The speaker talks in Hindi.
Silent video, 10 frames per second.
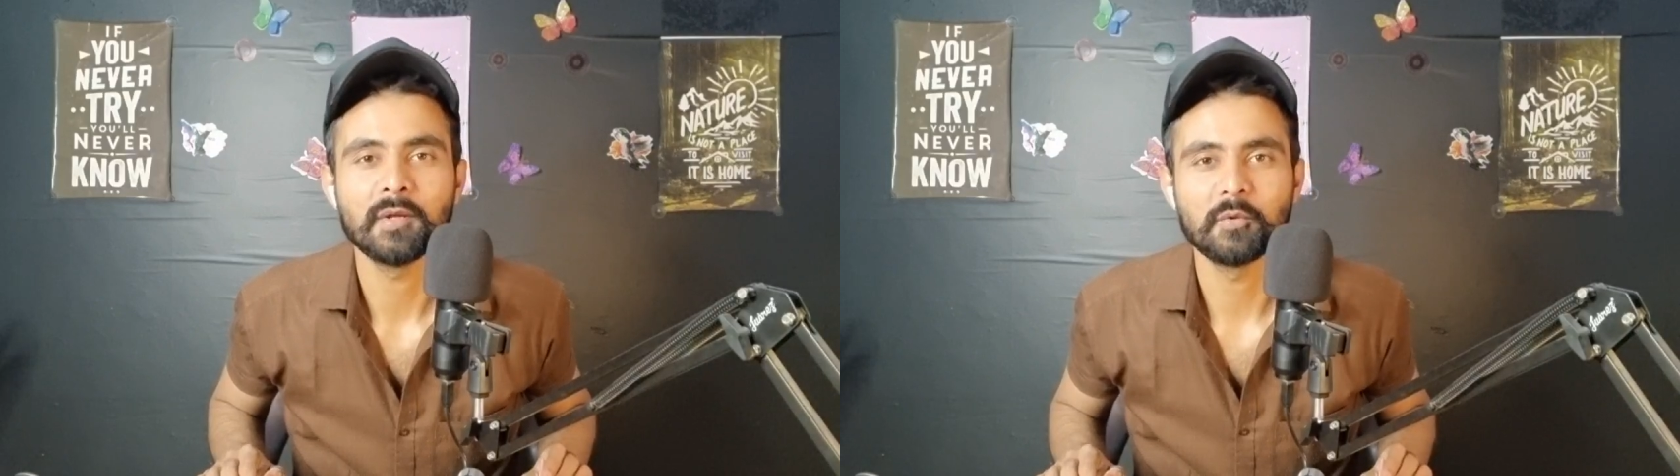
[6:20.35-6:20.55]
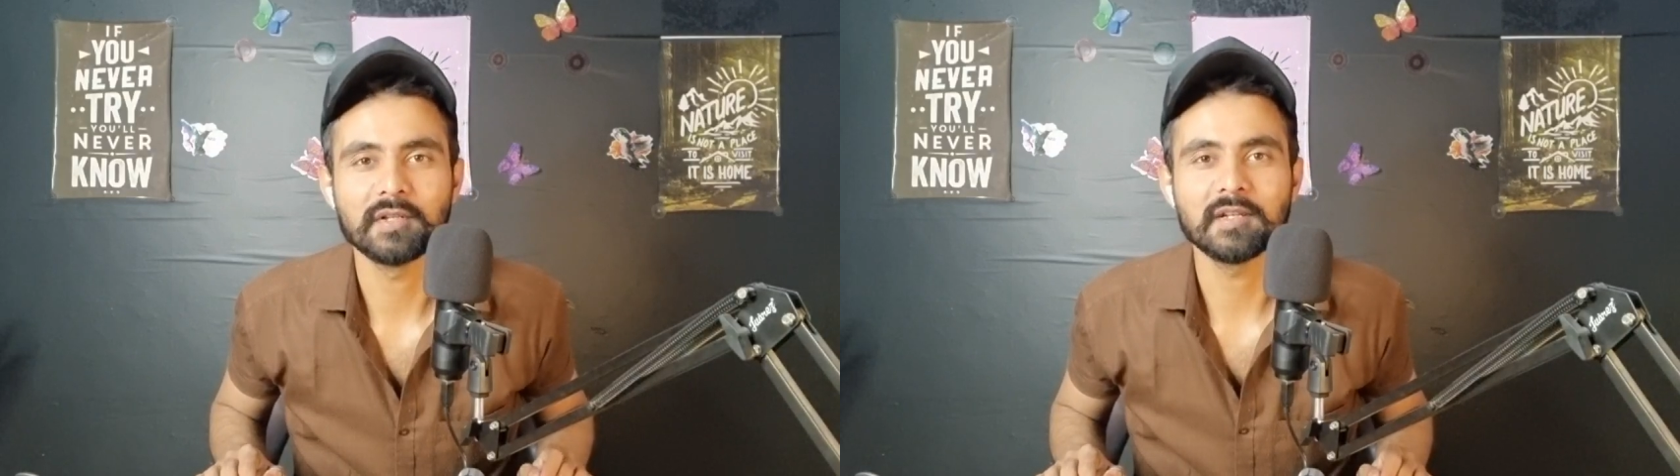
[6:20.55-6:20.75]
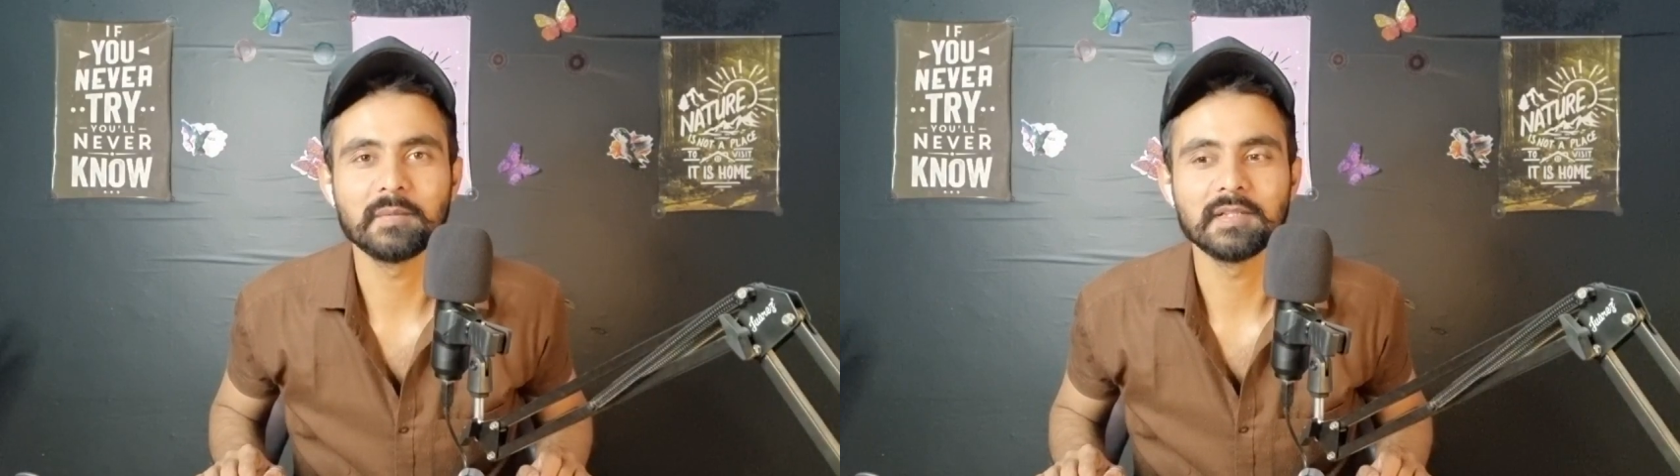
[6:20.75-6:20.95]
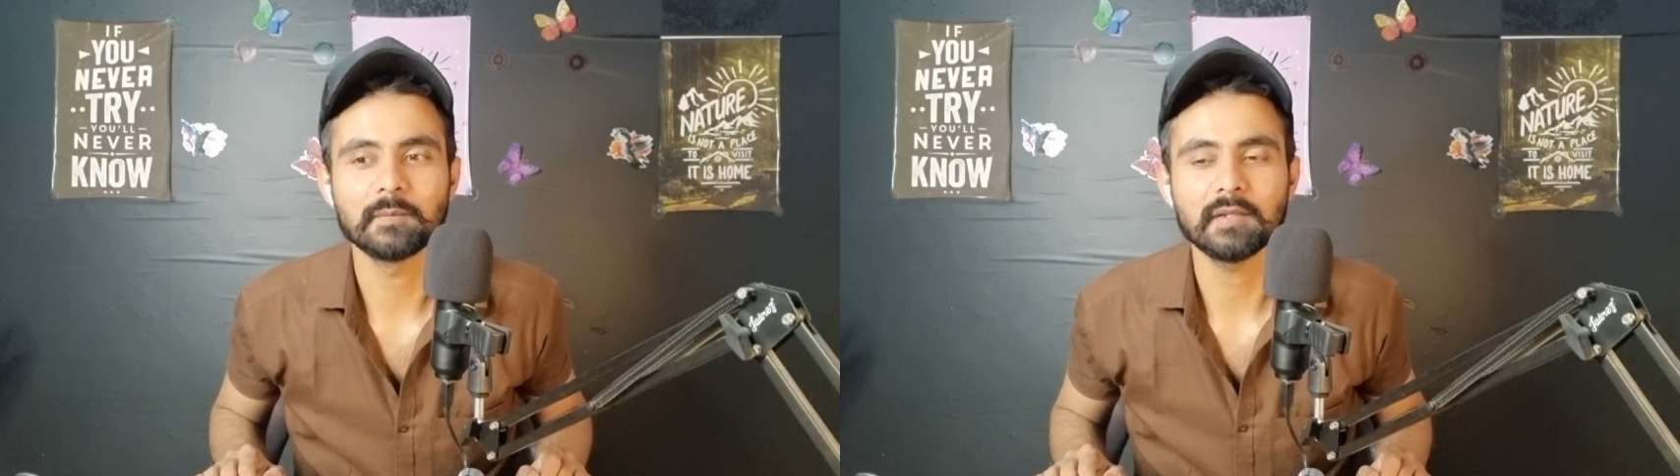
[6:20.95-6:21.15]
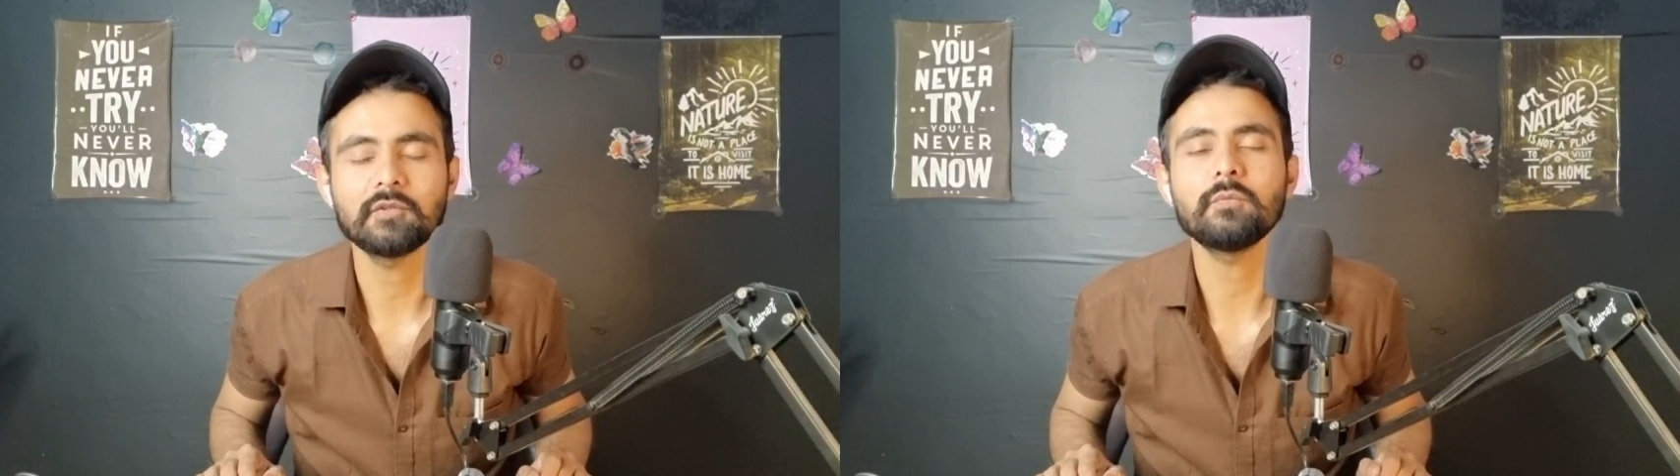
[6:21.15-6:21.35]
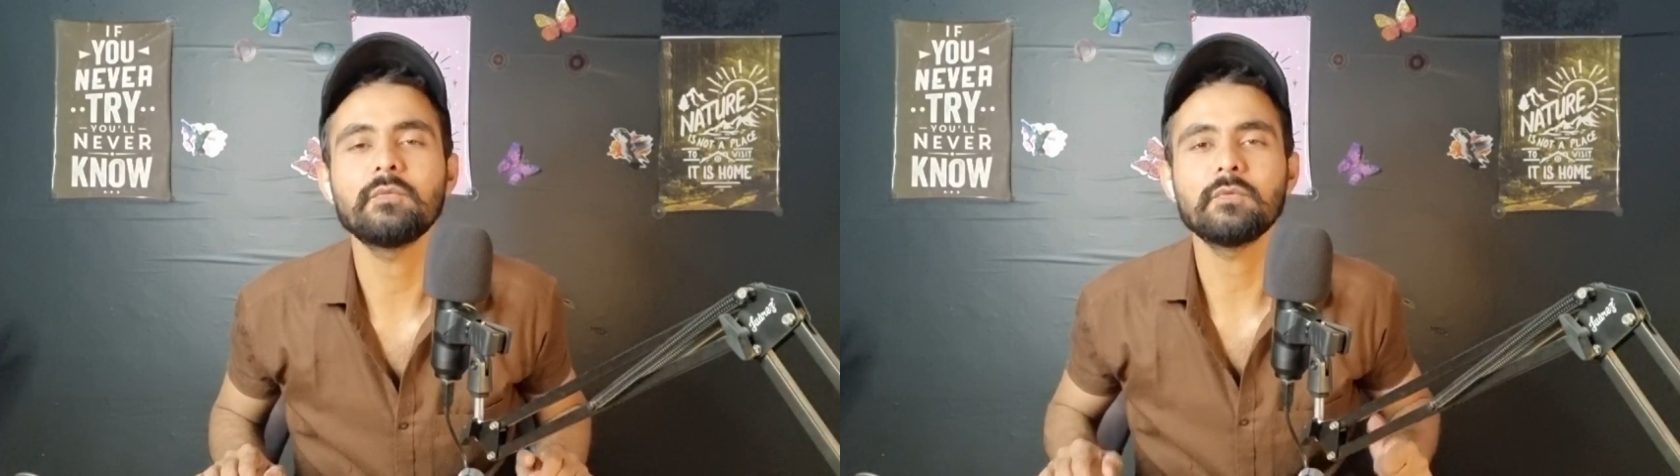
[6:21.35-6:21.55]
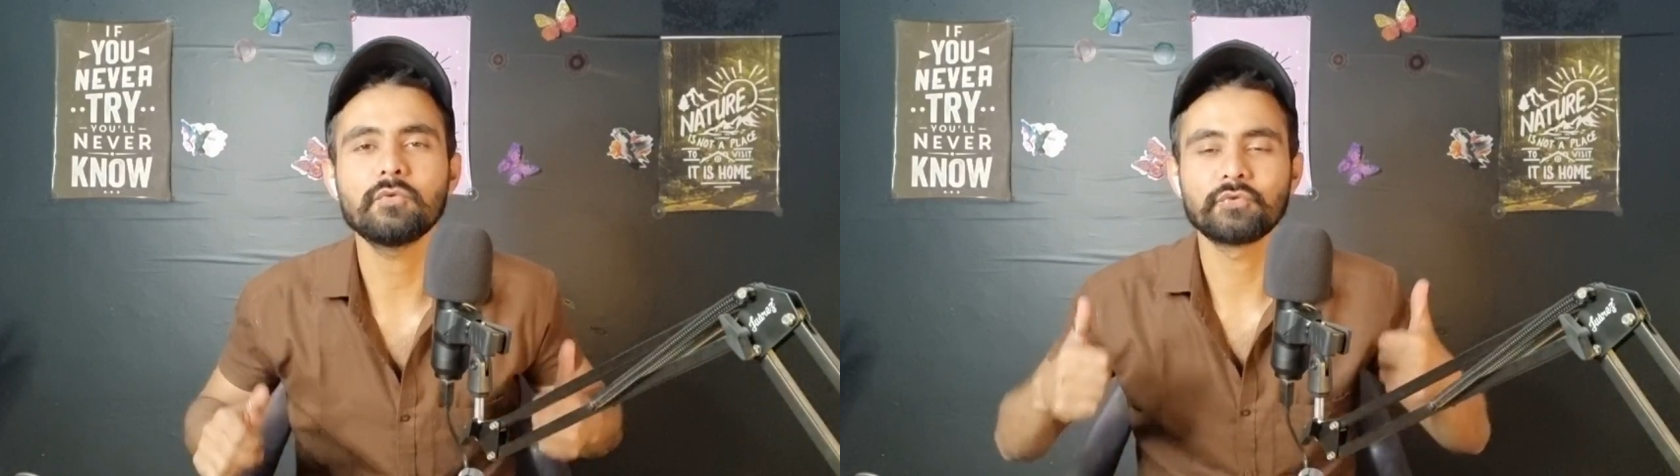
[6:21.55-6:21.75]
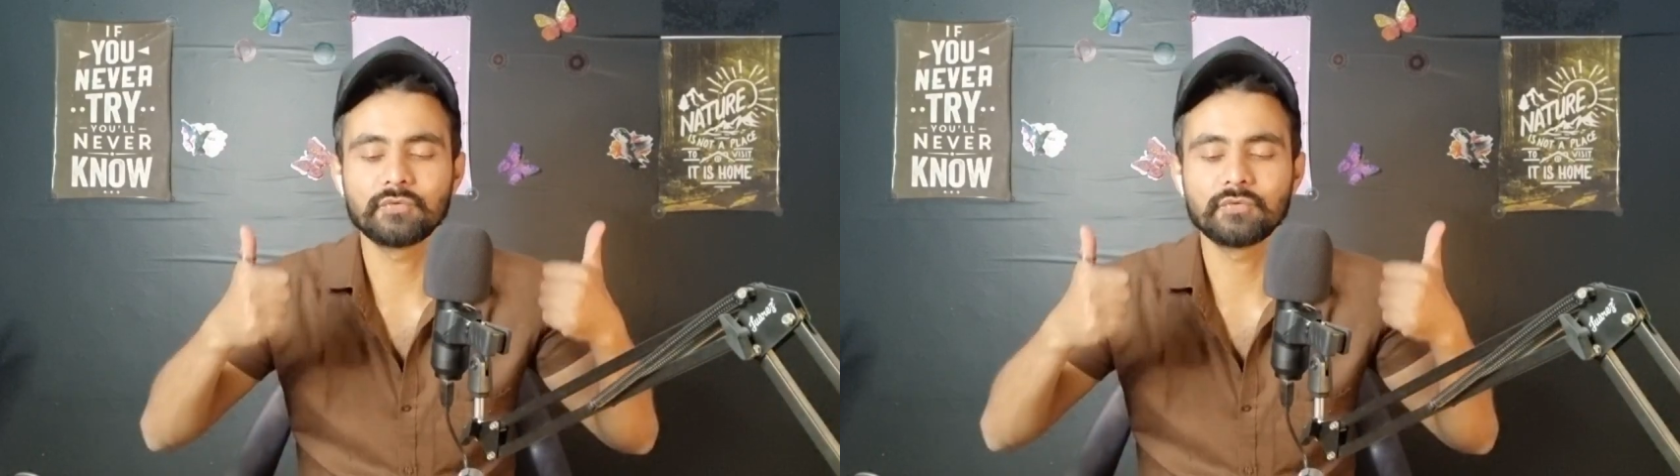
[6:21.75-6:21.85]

उनके बीच में तो वो